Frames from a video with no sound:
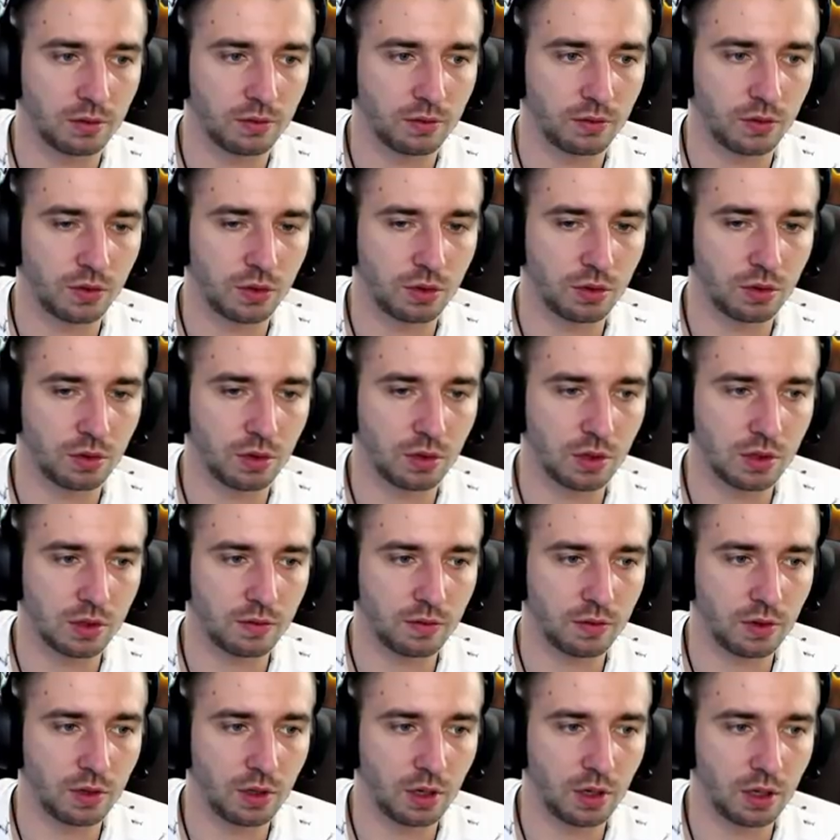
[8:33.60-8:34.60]
Все, до
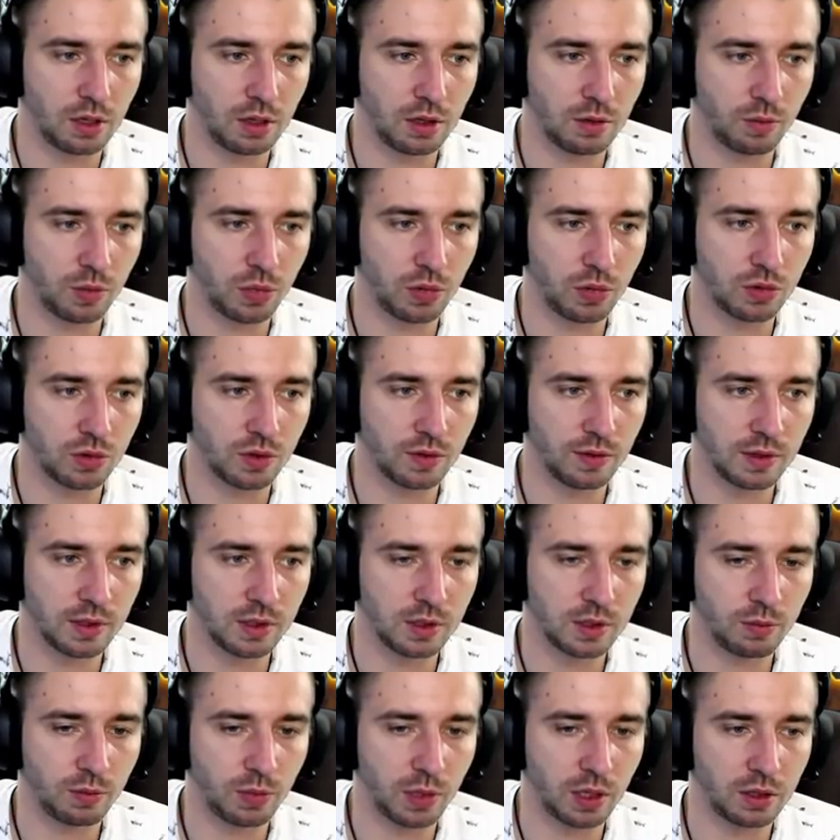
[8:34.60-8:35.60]
свидания. Плюс
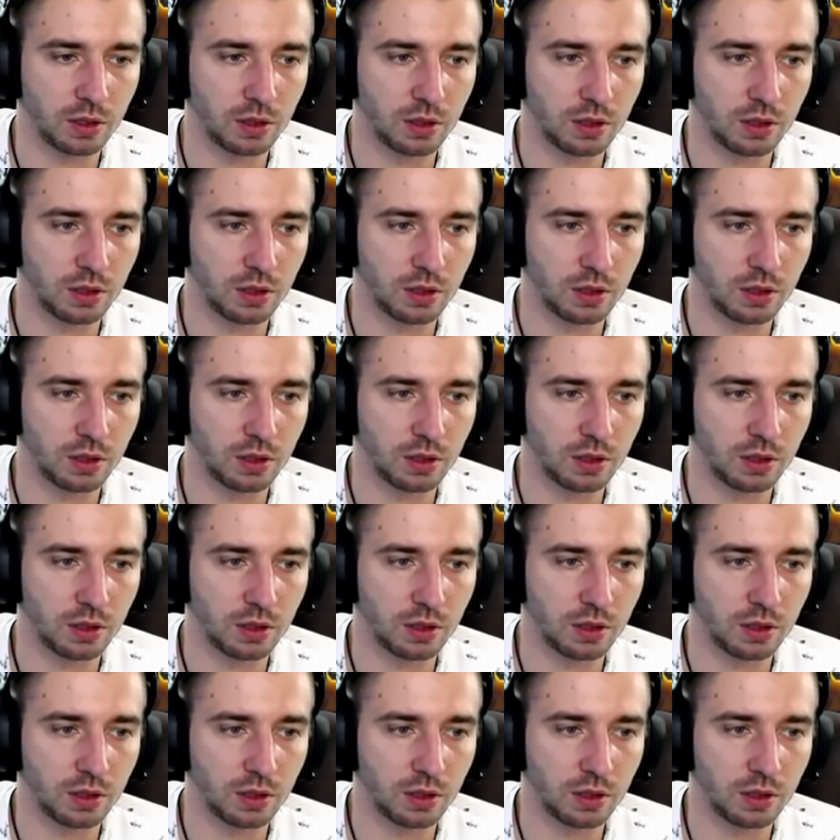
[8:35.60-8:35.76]
25